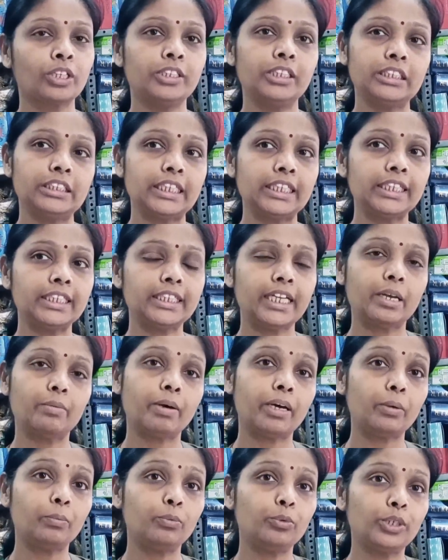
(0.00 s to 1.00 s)
जिससे कि ये
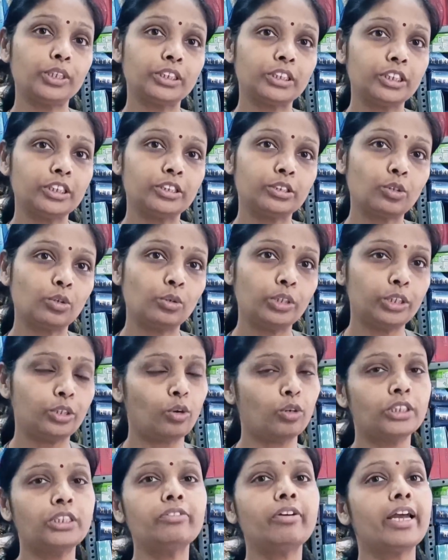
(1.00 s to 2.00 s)
हमारे पूरे शरीर को
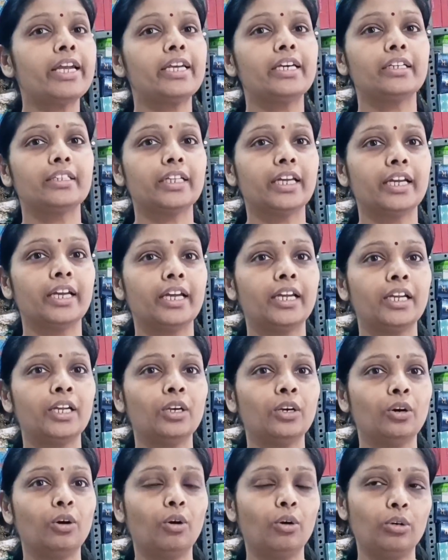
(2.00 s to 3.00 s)
डिटॉक्सीफाई करता है
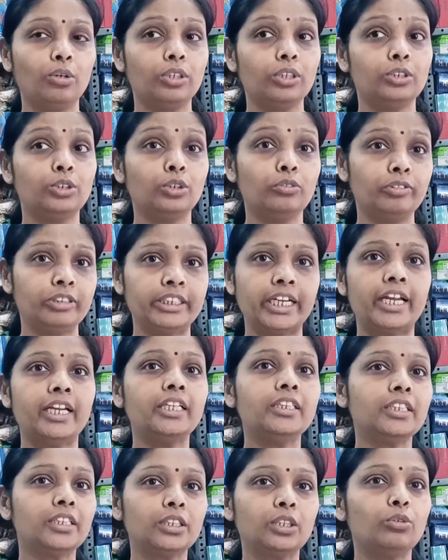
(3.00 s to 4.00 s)
और जो
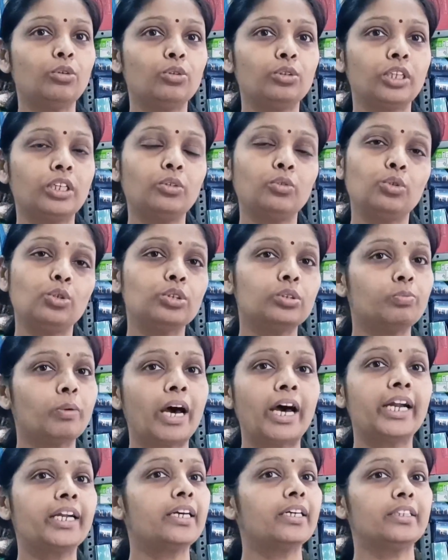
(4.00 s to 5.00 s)
विषैले तत्व होते हैं उनको
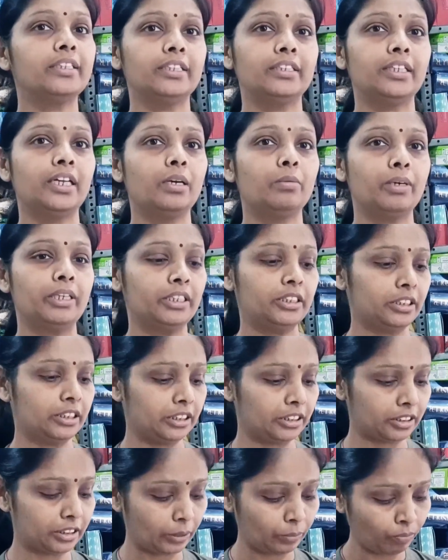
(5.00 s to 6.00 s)
बाहर कर देता है हमारे
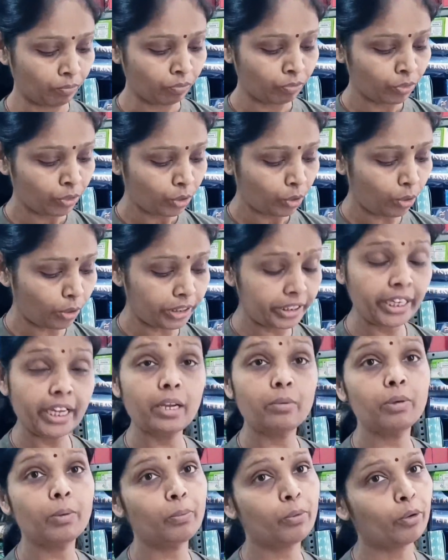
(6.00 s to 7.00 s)
शरीर से और
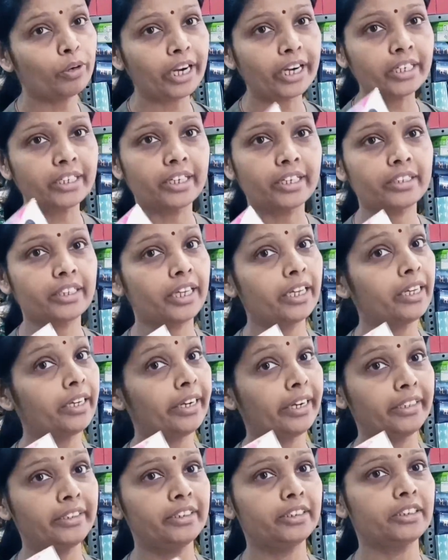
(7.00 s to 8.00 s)
ये हमें प्रोटेक्ट करता है
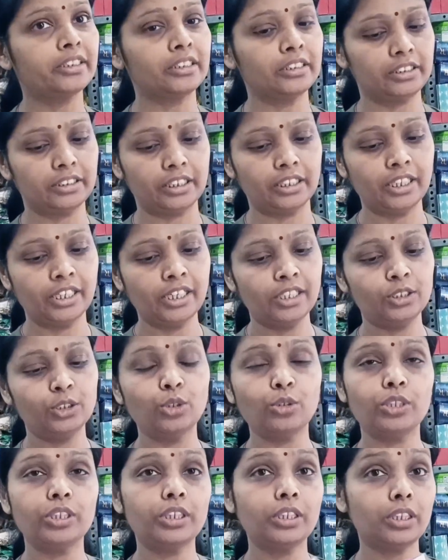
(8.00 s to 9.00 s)
रेडिएशन से
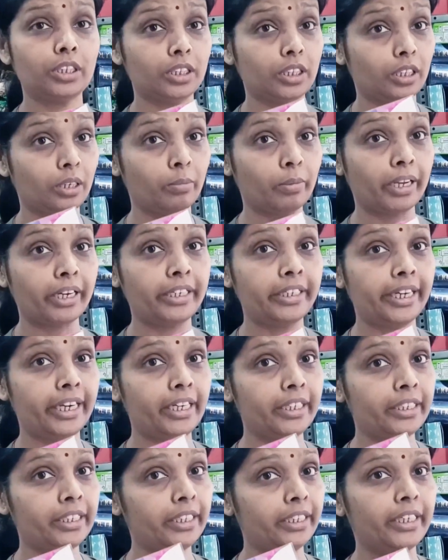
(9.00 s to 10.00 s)
जो कि हमारी
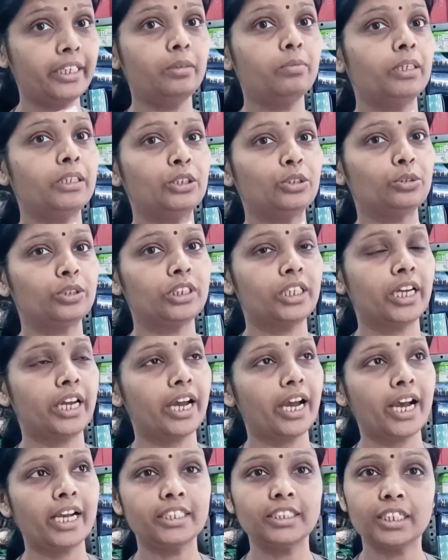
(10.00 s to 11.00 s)
डेली की नीड बन चुकी
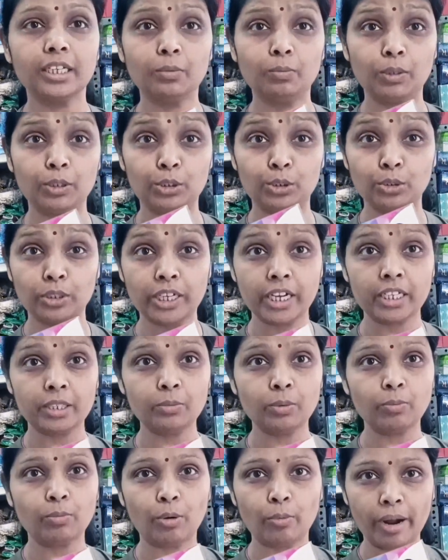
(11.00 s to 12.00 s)
है आजकल बच्चों के हाथ
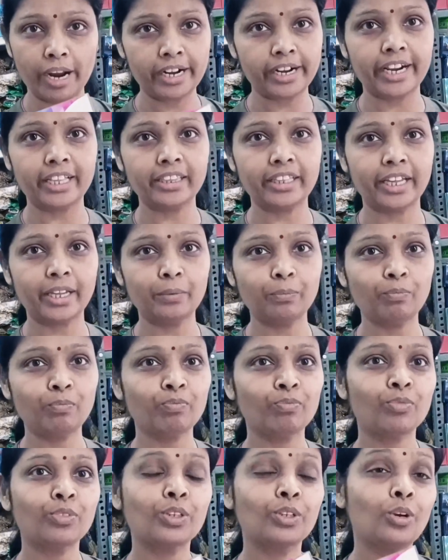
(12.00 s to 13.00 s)
में मोबाइल रहता है
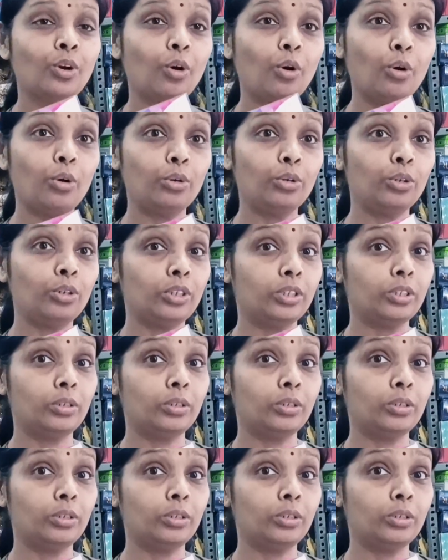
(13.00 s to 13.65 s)
और